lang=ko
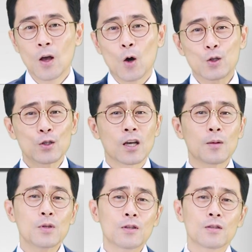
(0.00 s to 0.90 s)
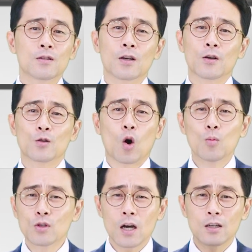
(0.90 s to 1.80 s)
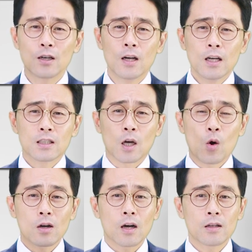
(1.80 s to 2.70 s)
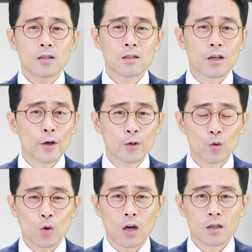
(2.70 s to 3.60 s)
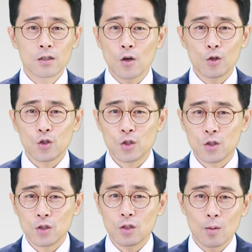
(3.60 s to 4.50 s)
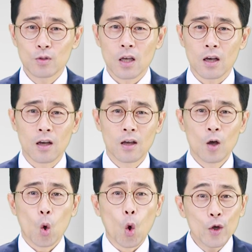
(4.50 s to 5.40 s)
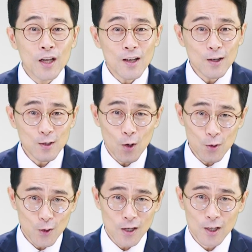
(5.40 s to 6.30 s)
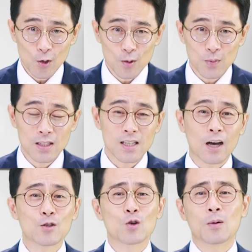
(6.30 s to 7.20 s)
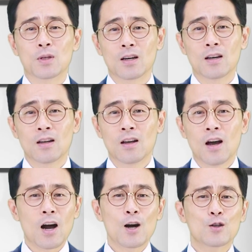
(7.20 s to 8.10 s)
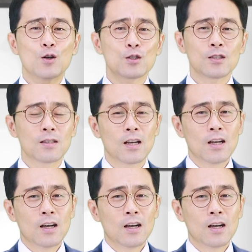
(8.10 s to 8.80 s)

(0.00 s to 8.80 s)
어떤 사람들은 그래요. 너무나 그 정확한 예언과 그 성취 때문에 오히려 성경의 기록을 믿지 않으려고 합니다. 아, 그것은